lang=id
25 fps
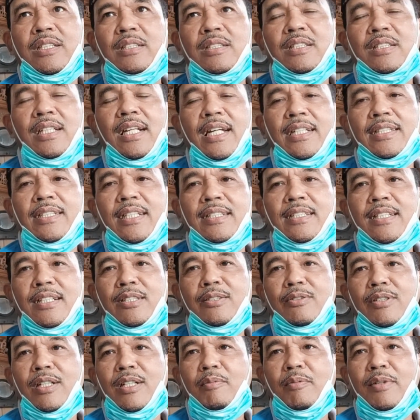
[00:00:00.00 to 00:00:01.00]
jelas saja
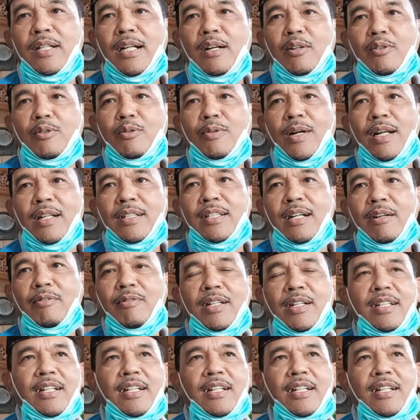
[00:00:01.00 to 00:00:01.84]
sudah mengaku wartawan